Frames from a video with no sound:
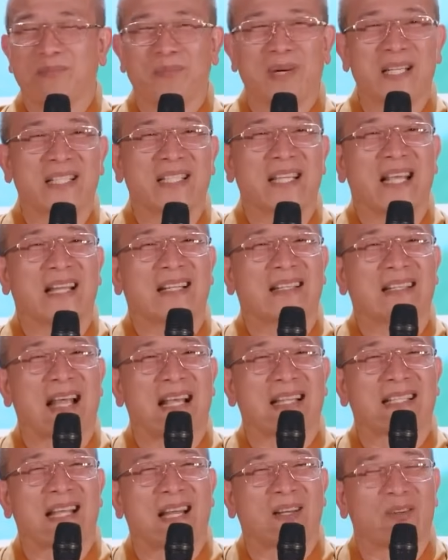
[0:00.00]
bớt xén
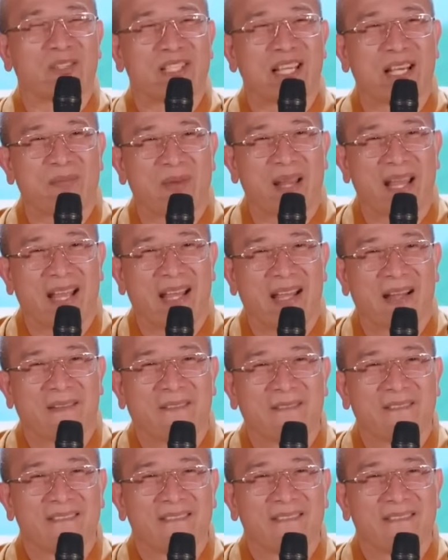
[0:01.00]
tài sản của cha mẹ,